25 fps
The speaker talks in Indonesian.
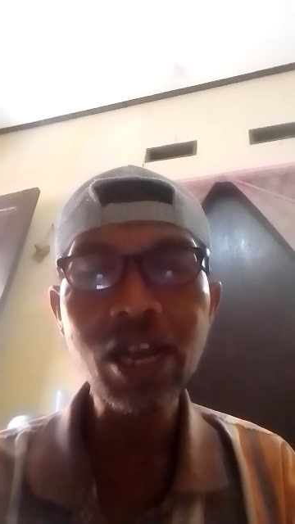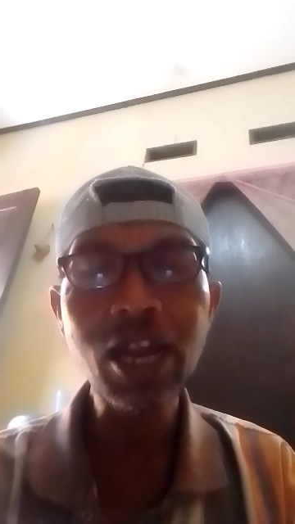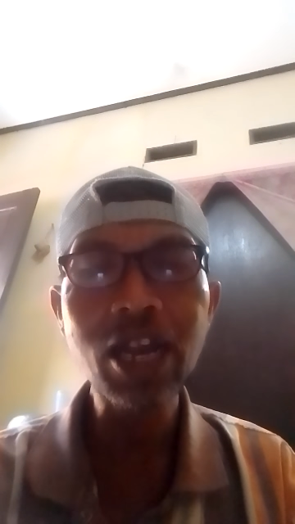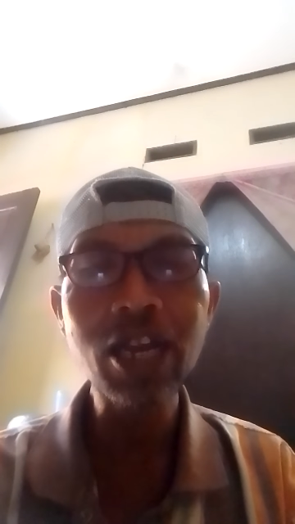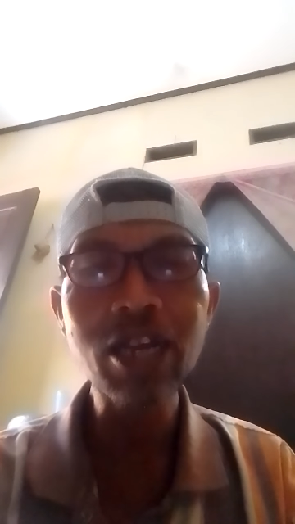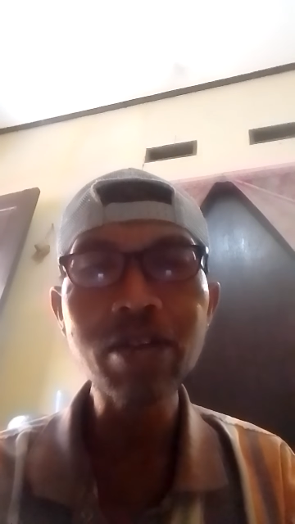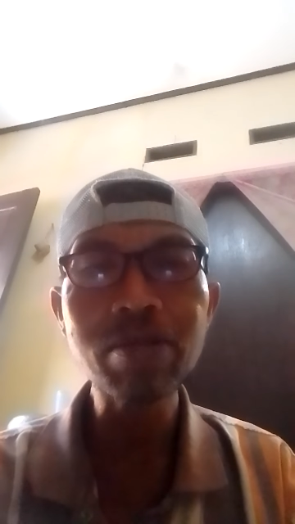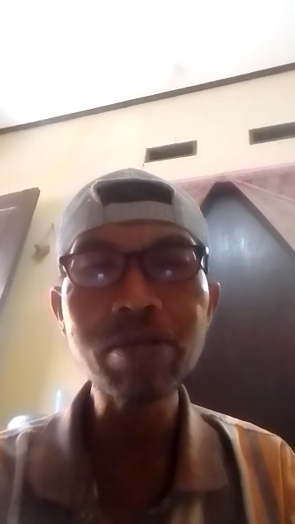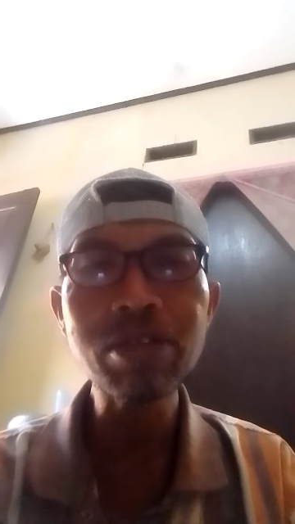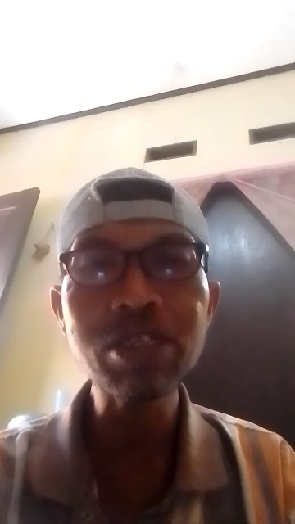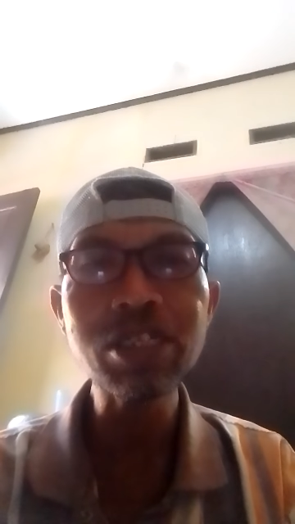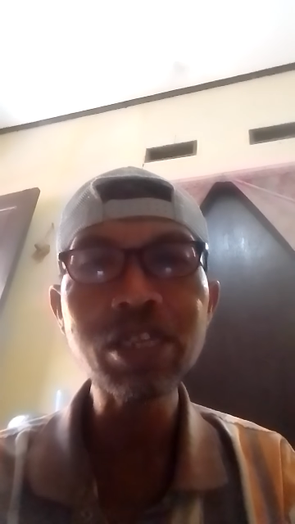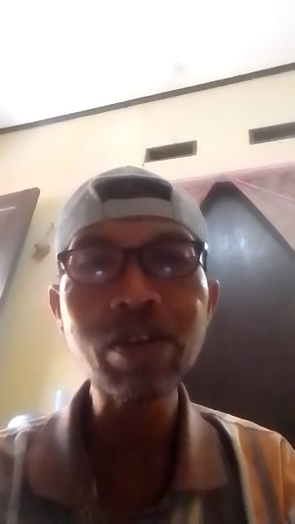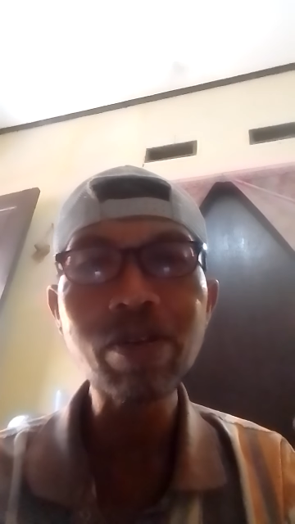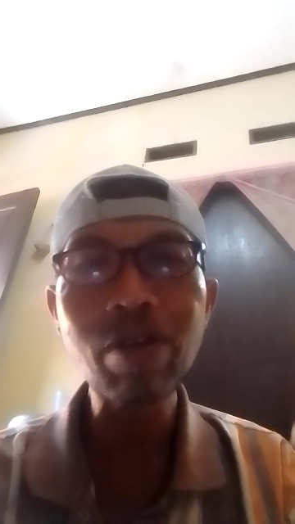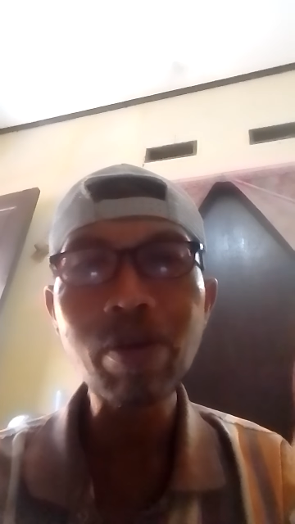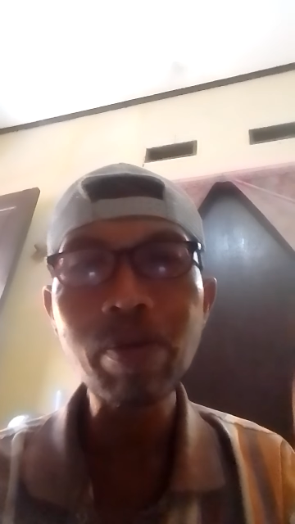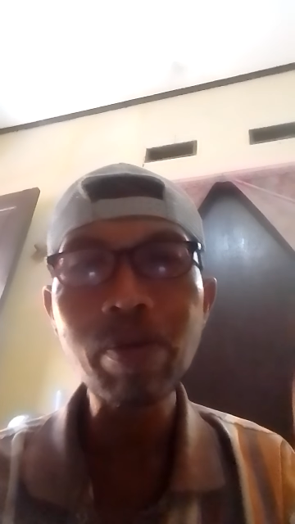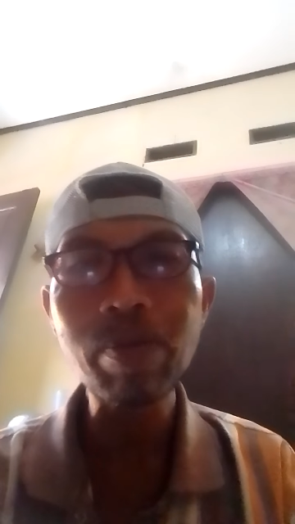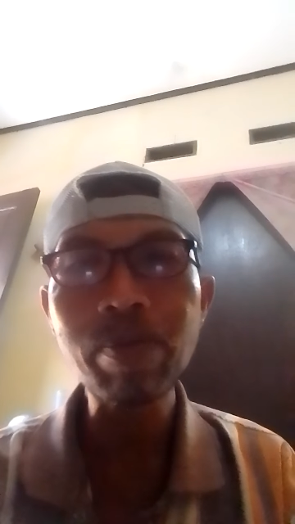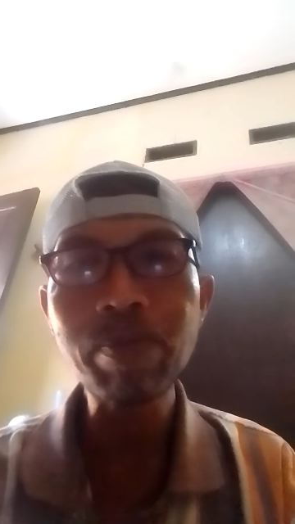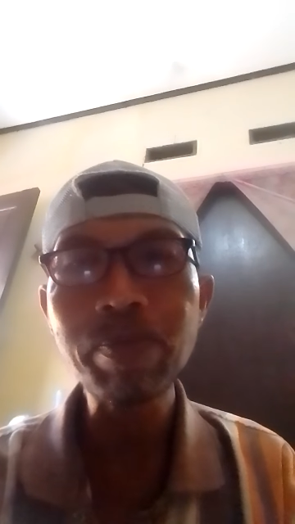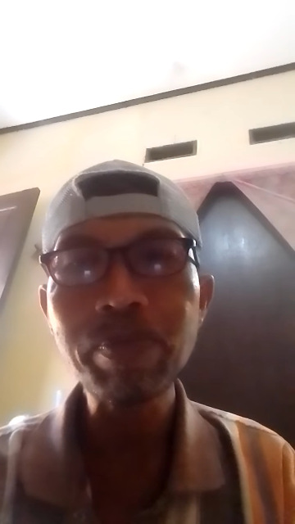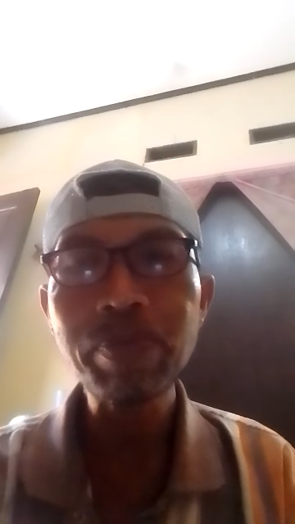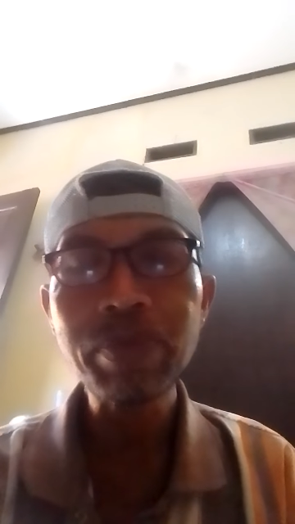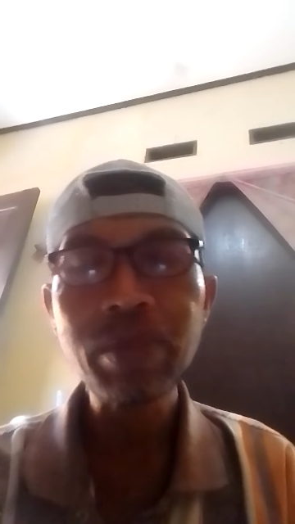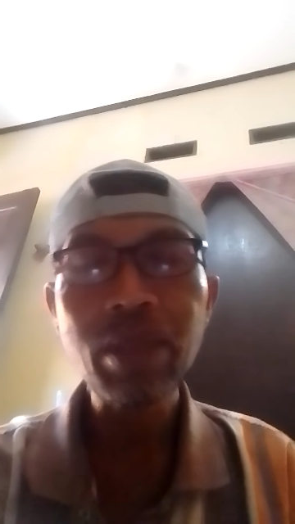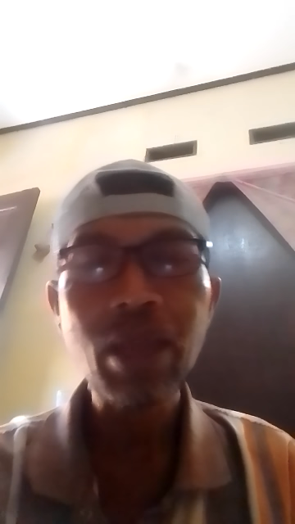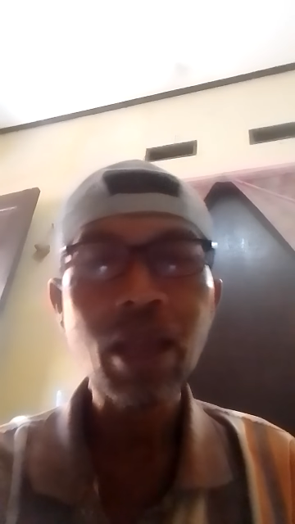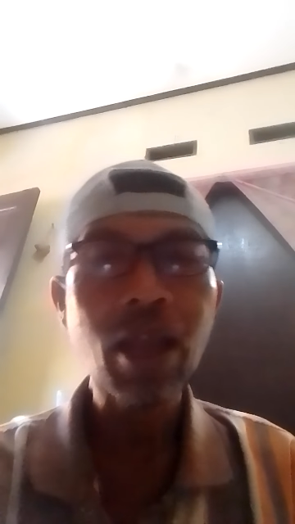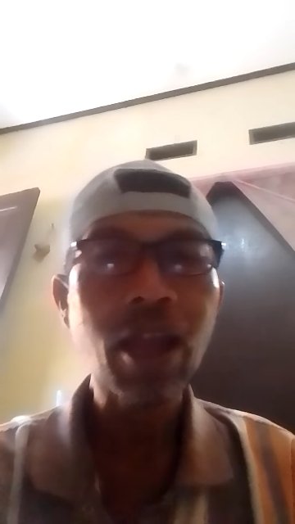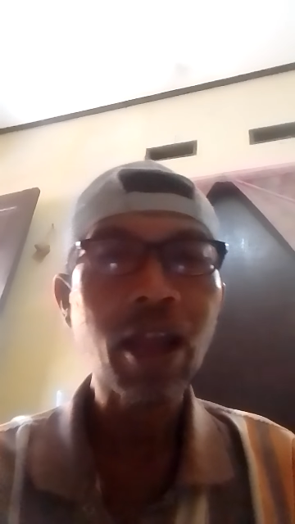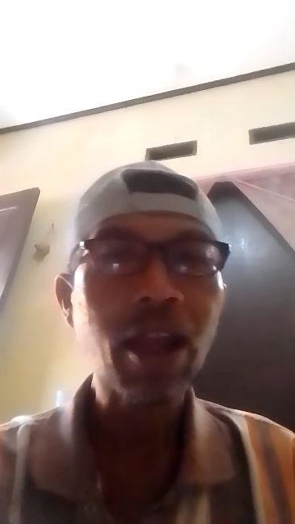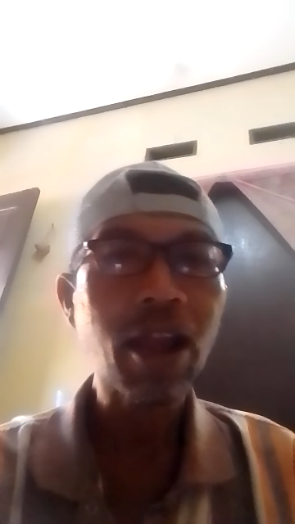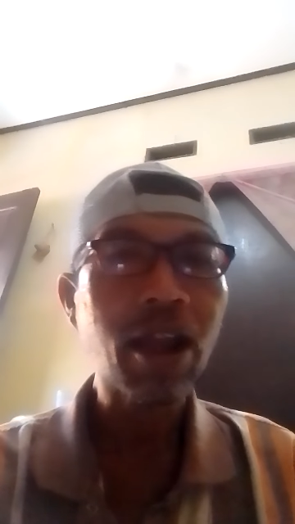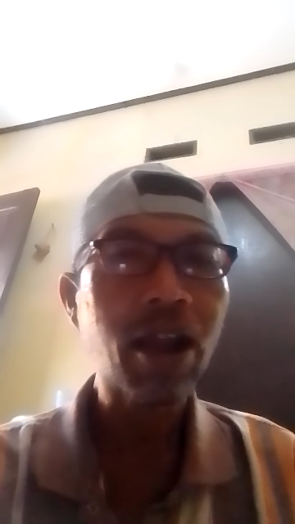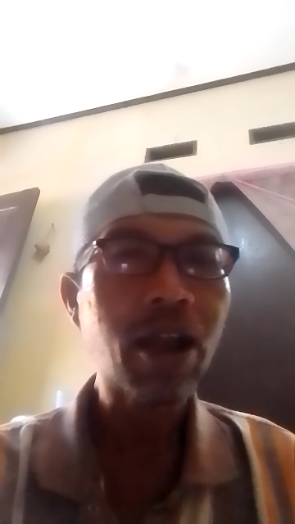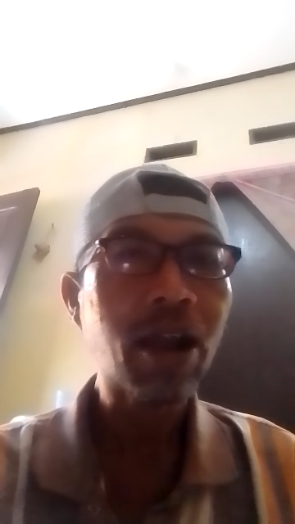akan menjawab
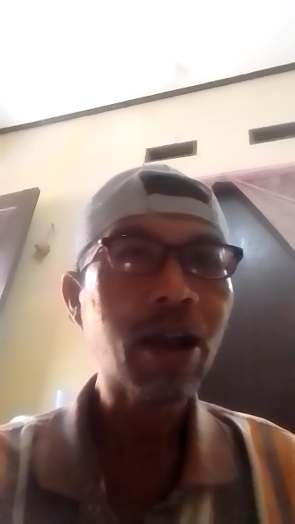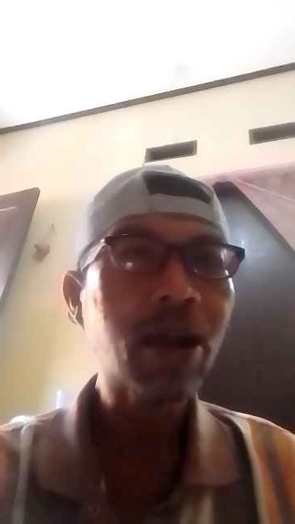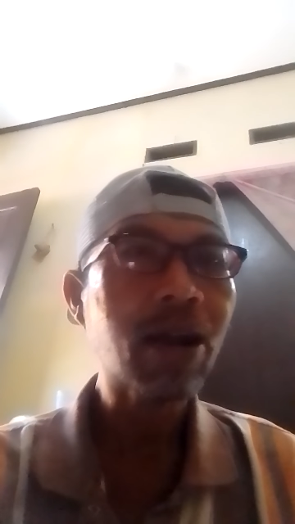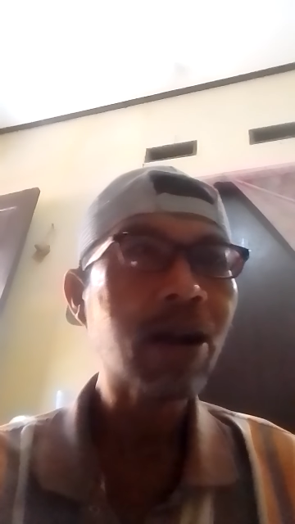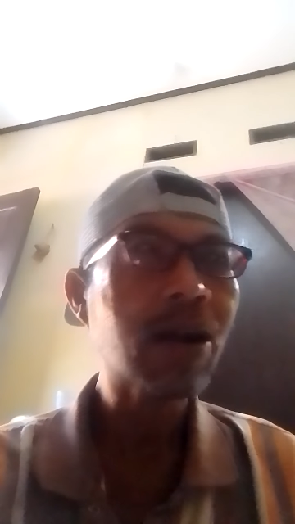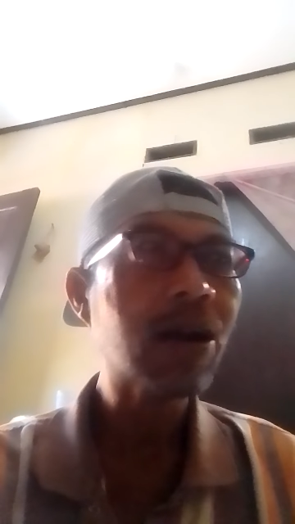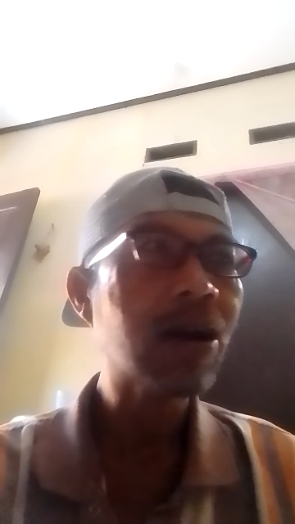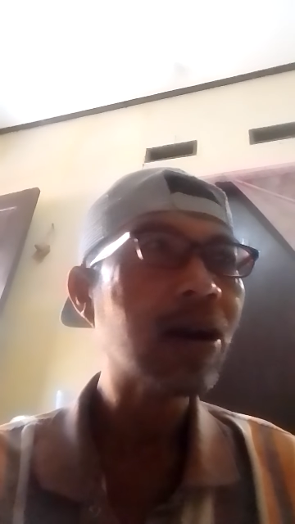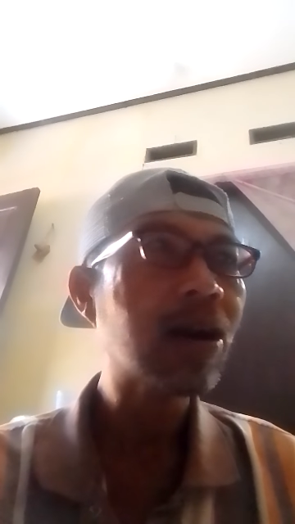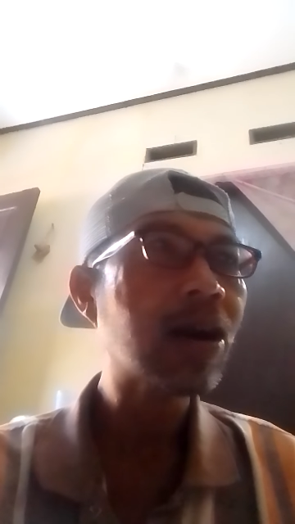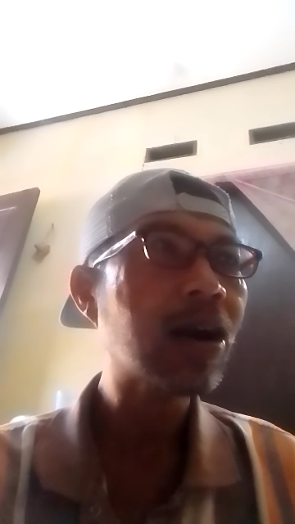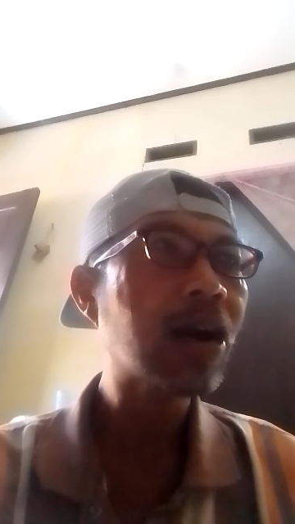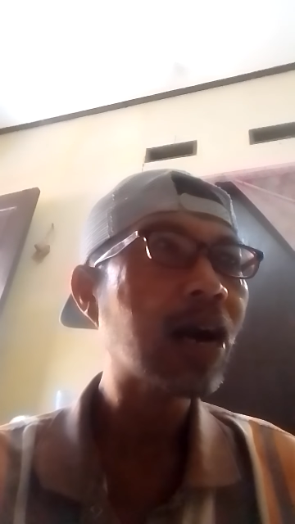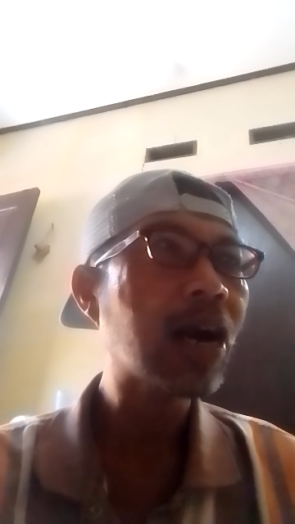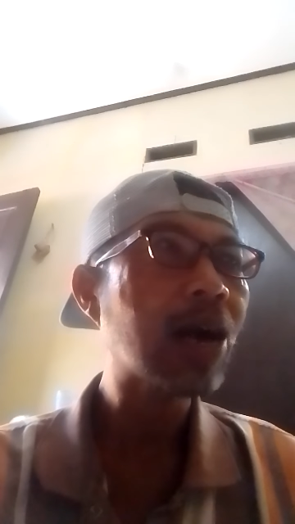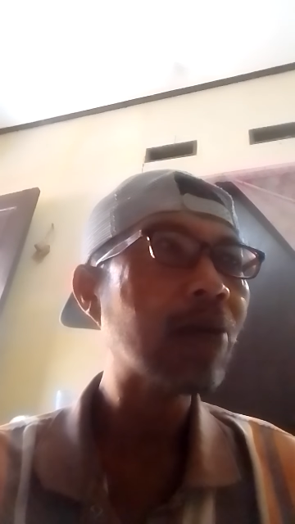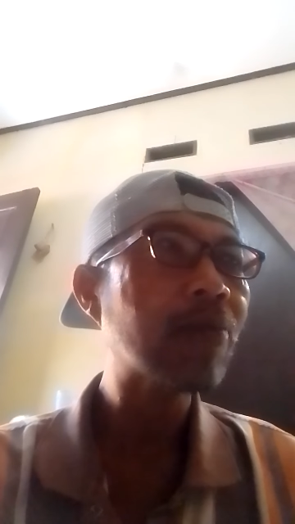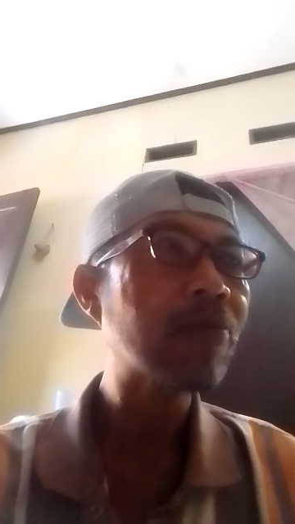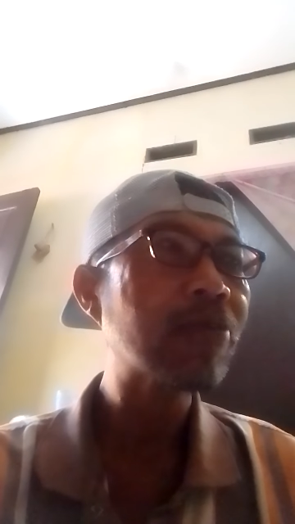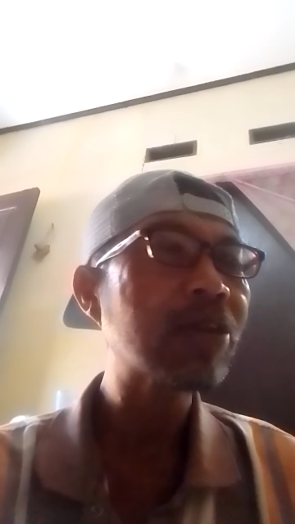uh,